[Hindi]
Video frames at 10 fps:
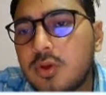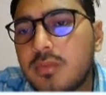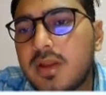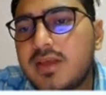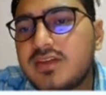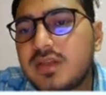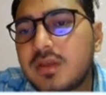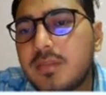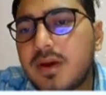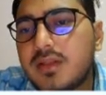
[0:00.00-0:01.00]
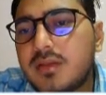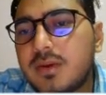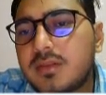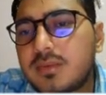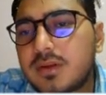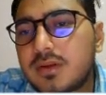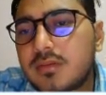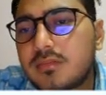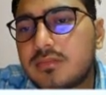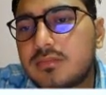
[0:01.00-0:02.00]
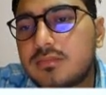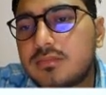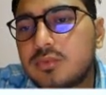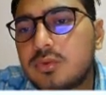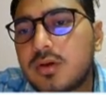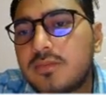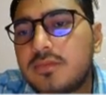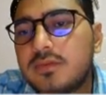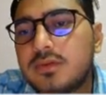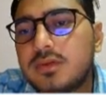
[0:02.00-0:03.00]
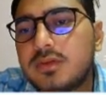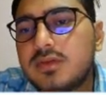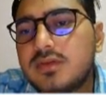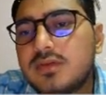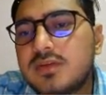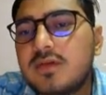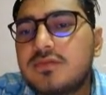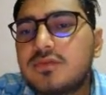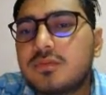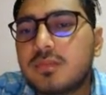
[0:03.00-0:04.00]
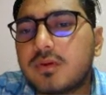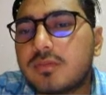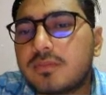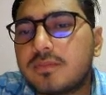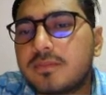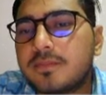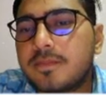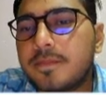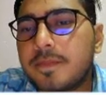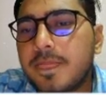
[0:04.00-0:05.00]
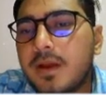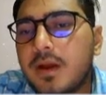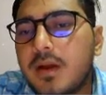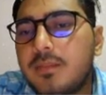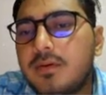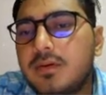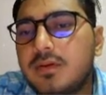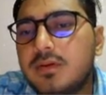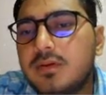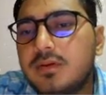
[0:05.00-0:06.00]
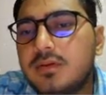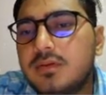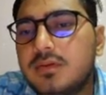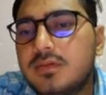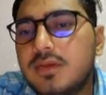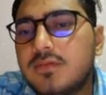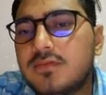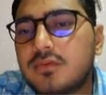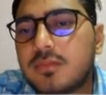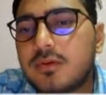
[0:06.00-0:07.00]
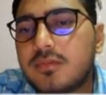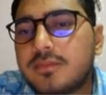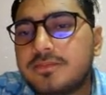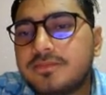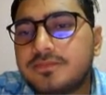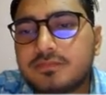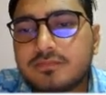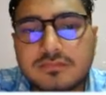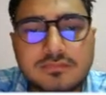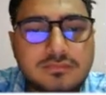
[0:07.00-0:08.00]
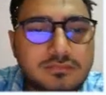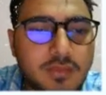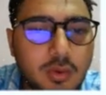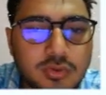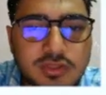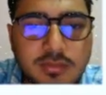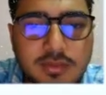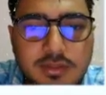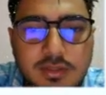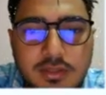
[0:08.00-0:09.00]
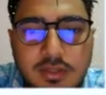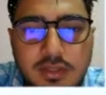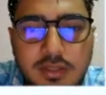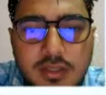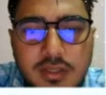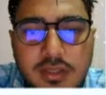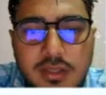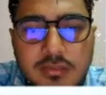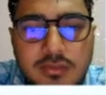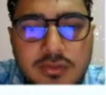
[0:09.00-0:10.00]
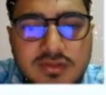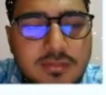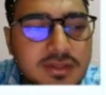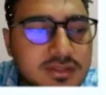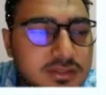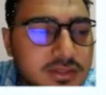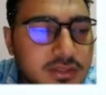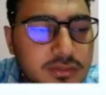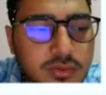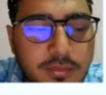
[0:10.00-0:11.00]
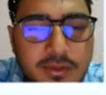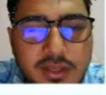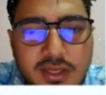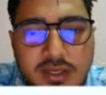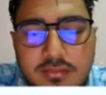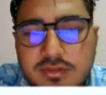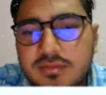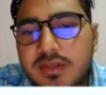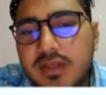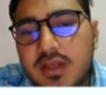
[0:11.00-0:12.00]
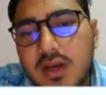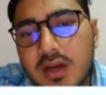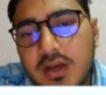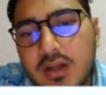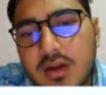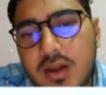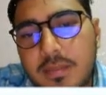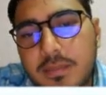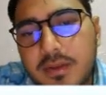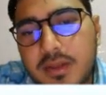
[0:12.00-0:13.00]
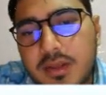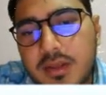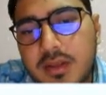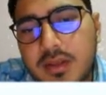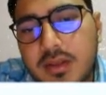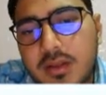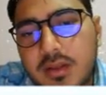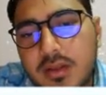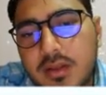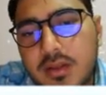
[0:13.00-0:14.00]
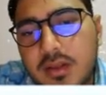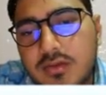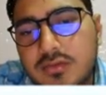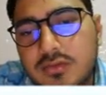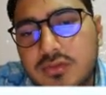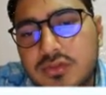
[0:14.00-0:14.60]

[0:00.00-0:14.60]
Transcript: नॉर्मलाइजेशन के बाद की बात मैं कर रहा हूं तो आप सेफ जोन में हो आप सेफ जोन में हो उसके बाद ई e की बात करते हैं तो आपका ई e में देखिए अगर आपके एक